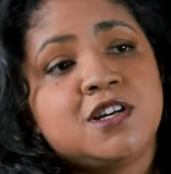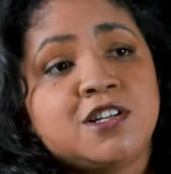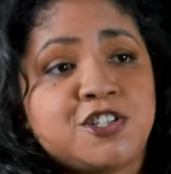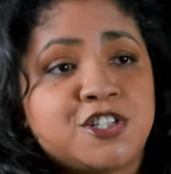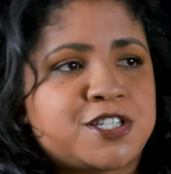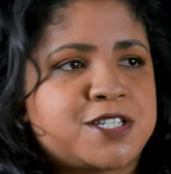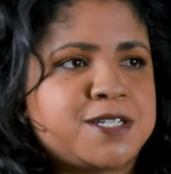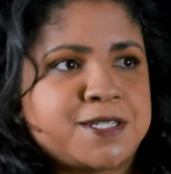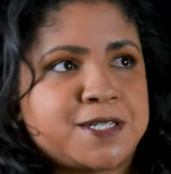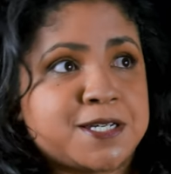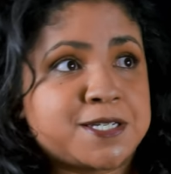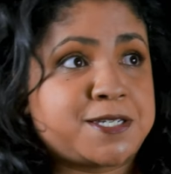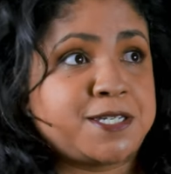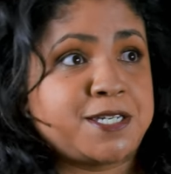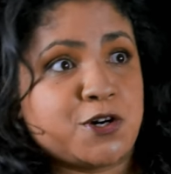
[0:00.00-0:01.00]
Diz que
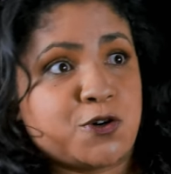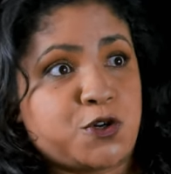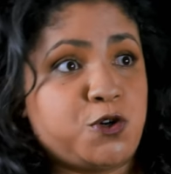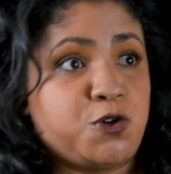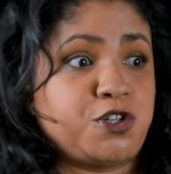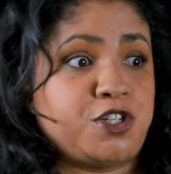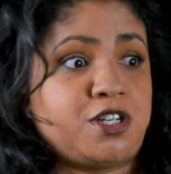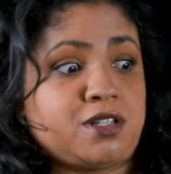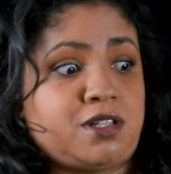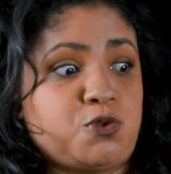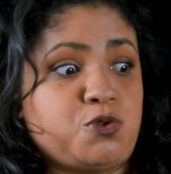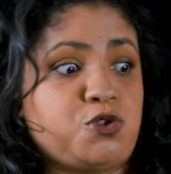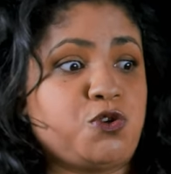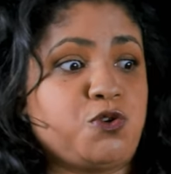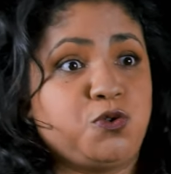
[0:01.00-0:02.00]
esqueceu que hoje ia ter
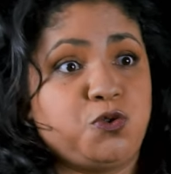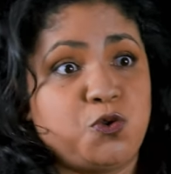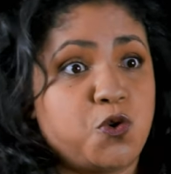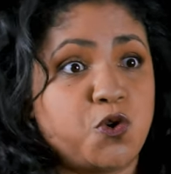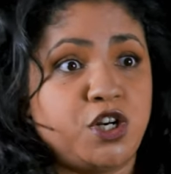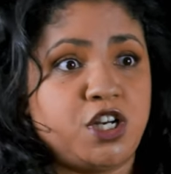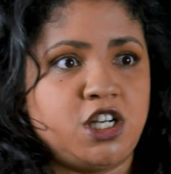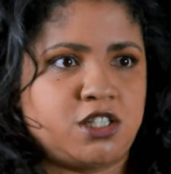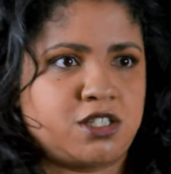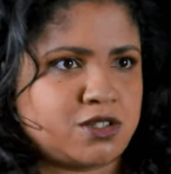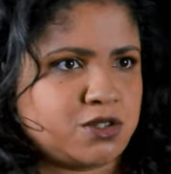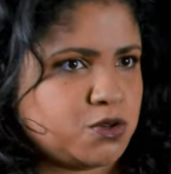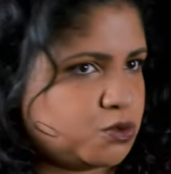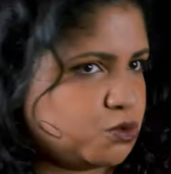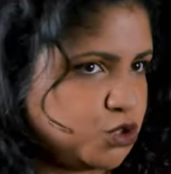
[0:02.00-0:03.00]
um jogo do Corinthians
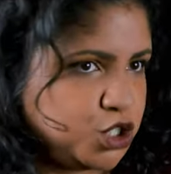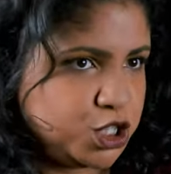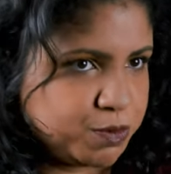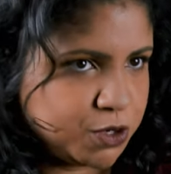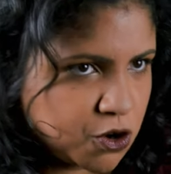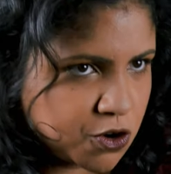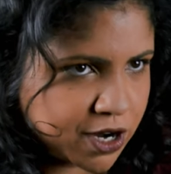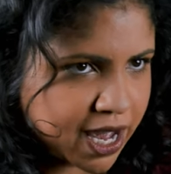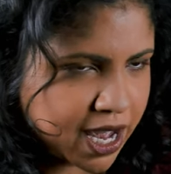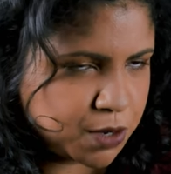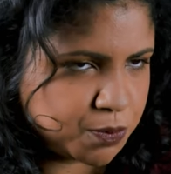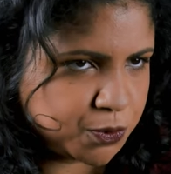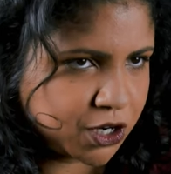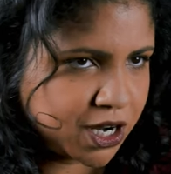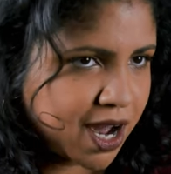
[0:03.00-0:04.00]
contra um time qualquer e
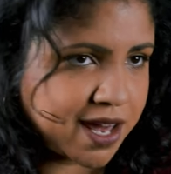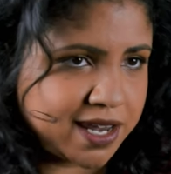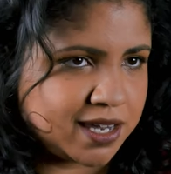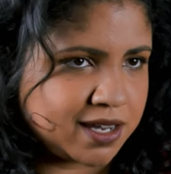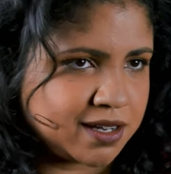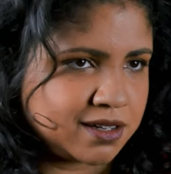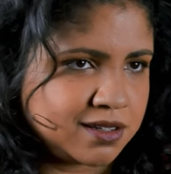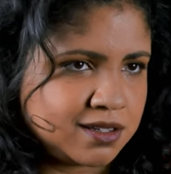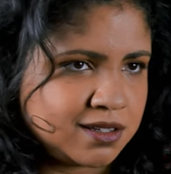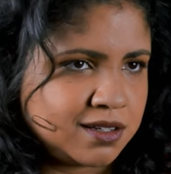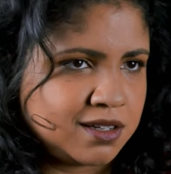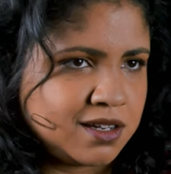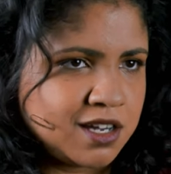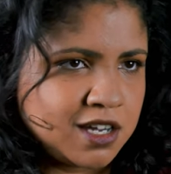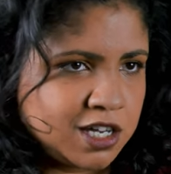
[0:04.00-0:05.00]
porcaria.
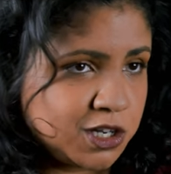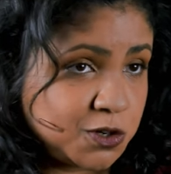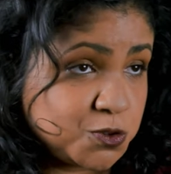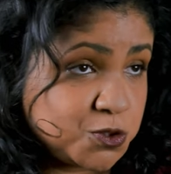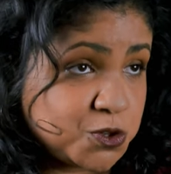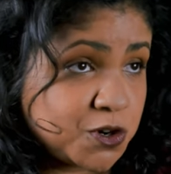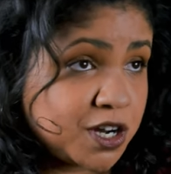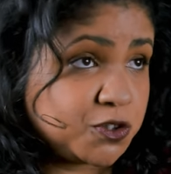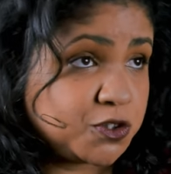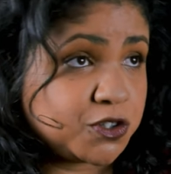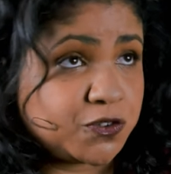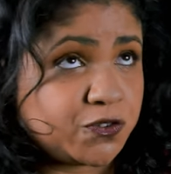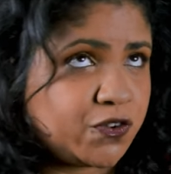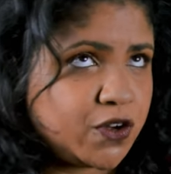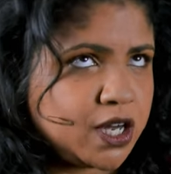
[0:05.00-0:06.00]
E que um jogador
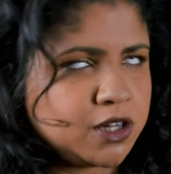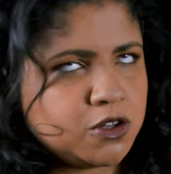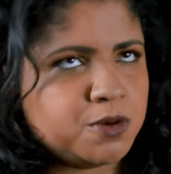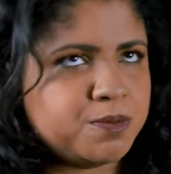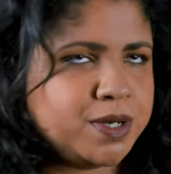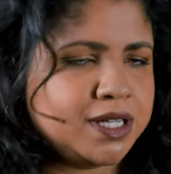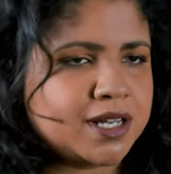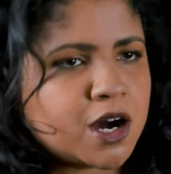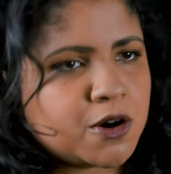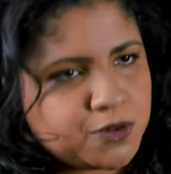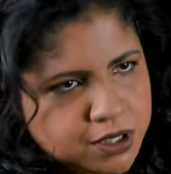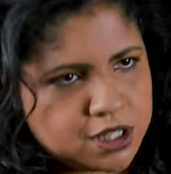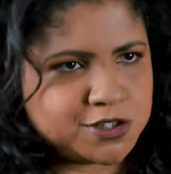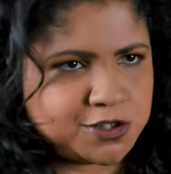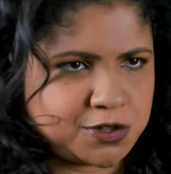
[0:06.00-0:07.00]
fenomenal
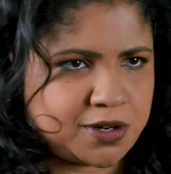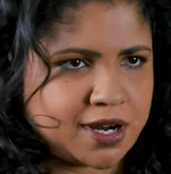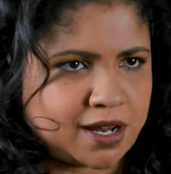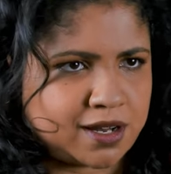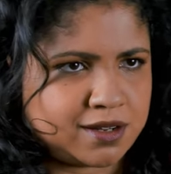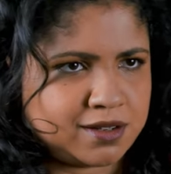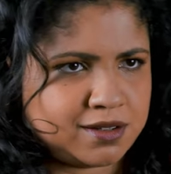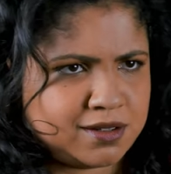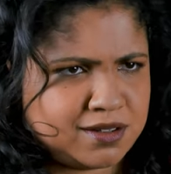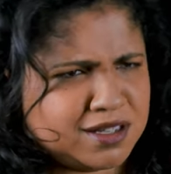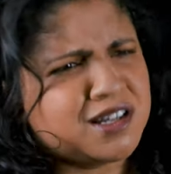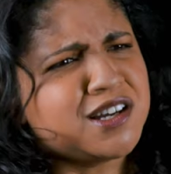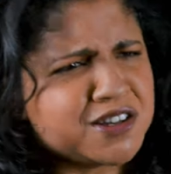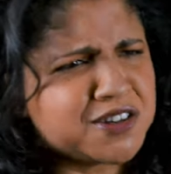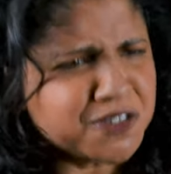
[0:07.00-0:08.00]
ia jogar.
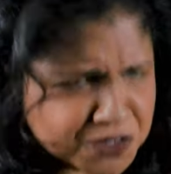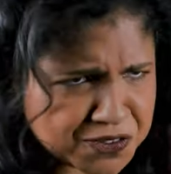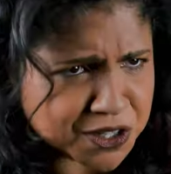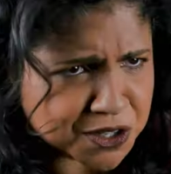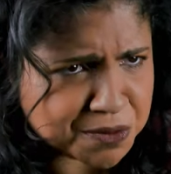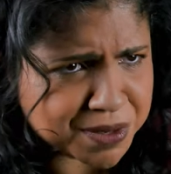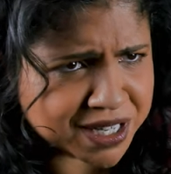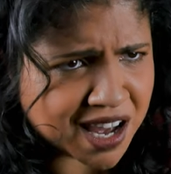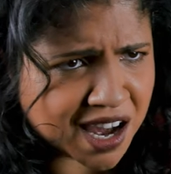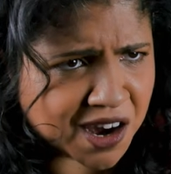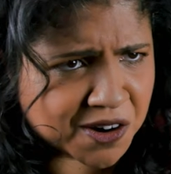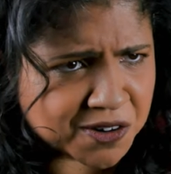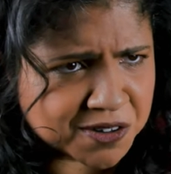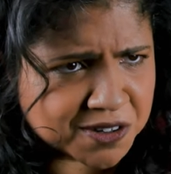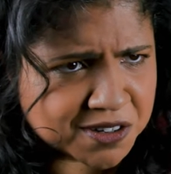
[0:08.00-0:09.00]

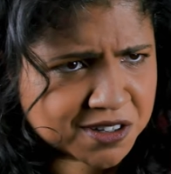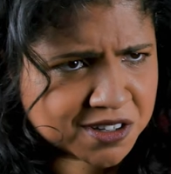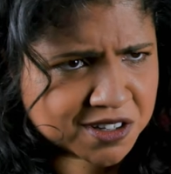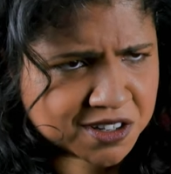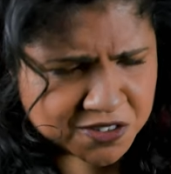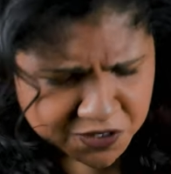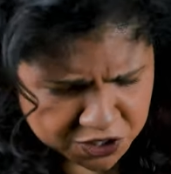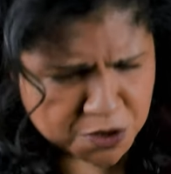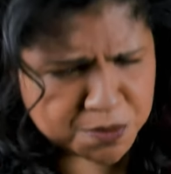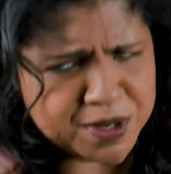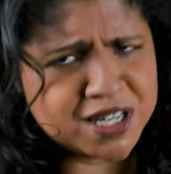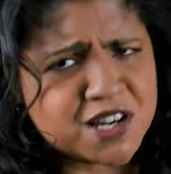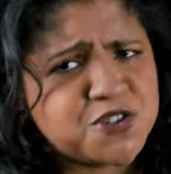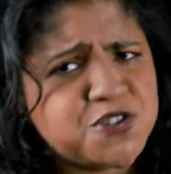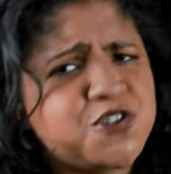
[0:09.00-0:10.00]
Fenomenal?
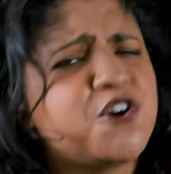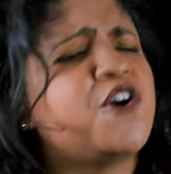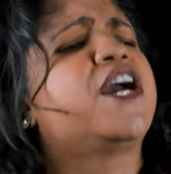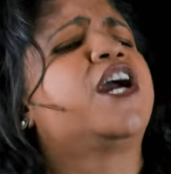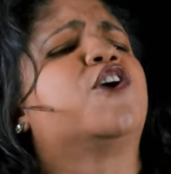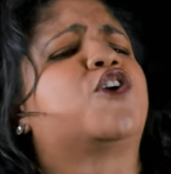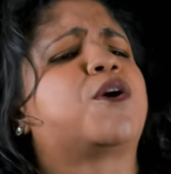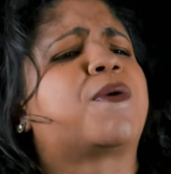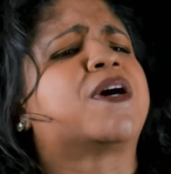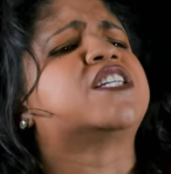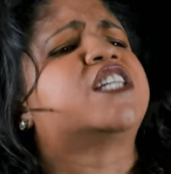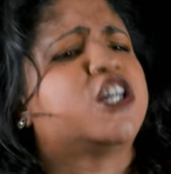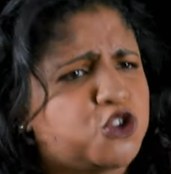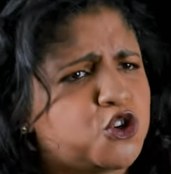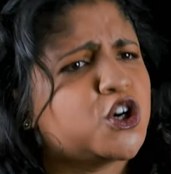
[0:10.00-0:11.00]
Fenomenal sou eu, que
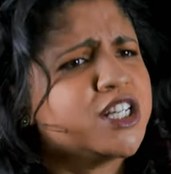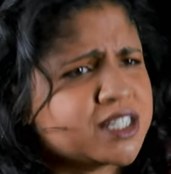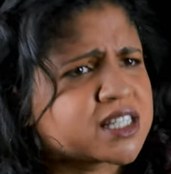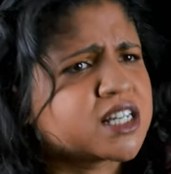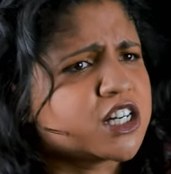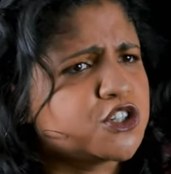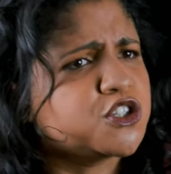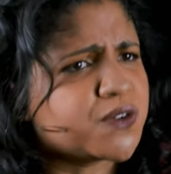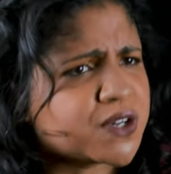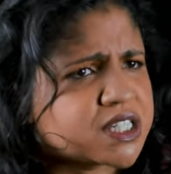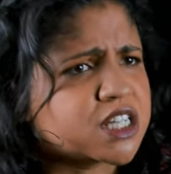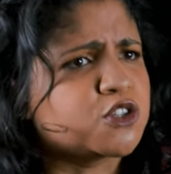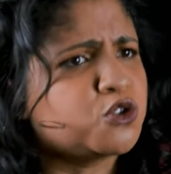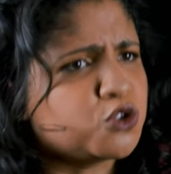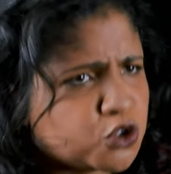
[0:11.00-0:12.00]
passei dois anos
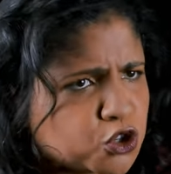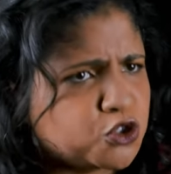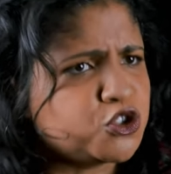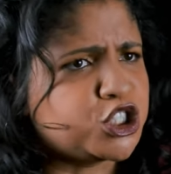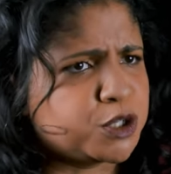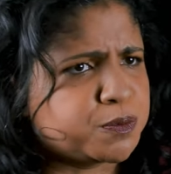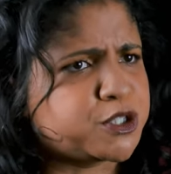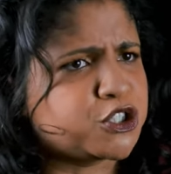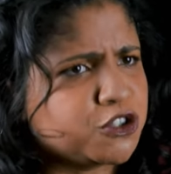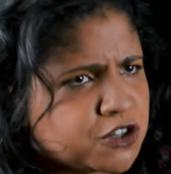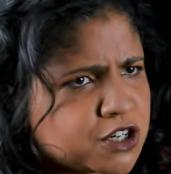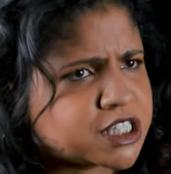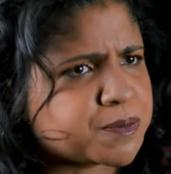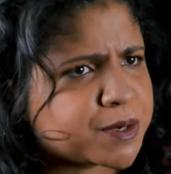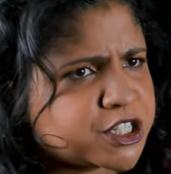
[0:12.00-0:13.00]
fazendo todo tipo de
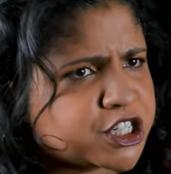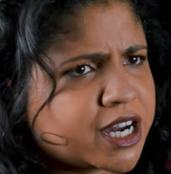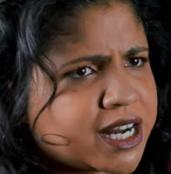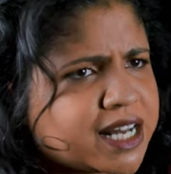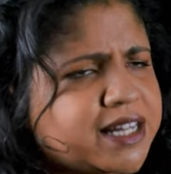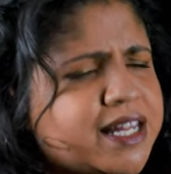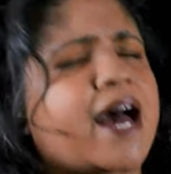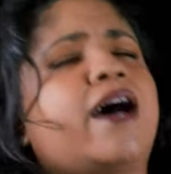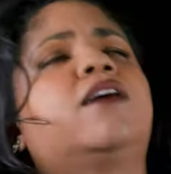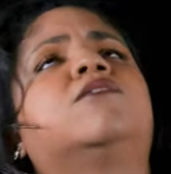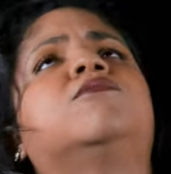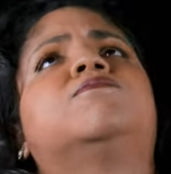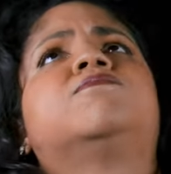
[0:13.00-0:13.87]
coisa para te agradar.